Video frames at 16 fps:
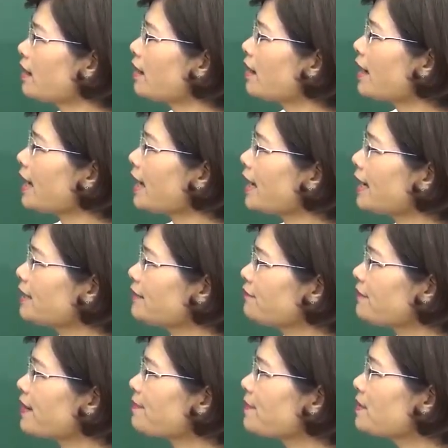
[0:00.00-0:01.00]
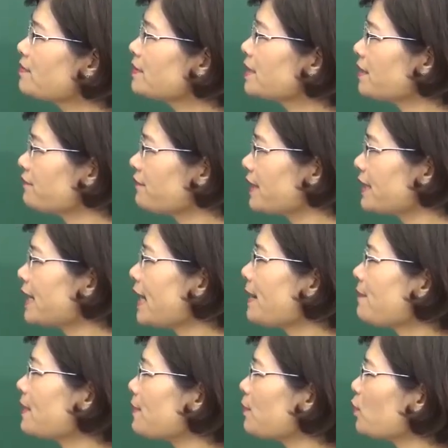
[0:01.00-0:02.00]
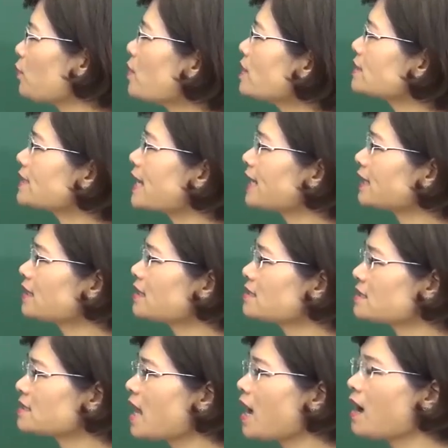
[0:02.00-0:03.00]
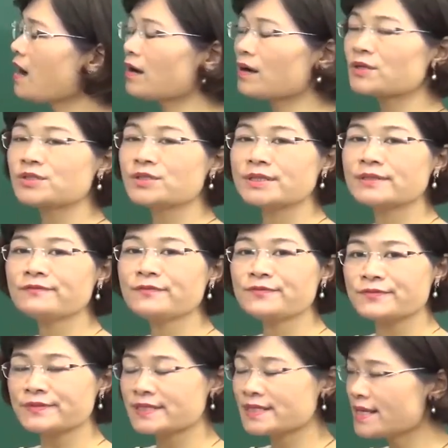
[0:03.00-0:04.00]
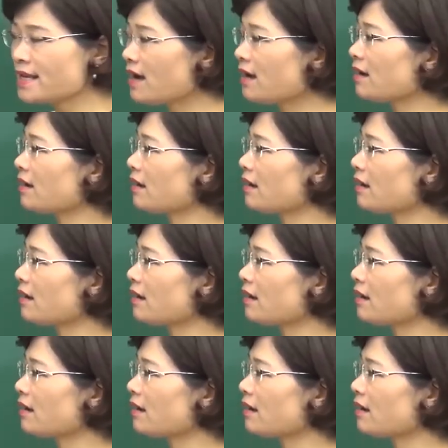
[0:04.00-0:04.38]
2. Pháp công nhận Việt Nam là một quốc gia tự do có chính phủ riêng.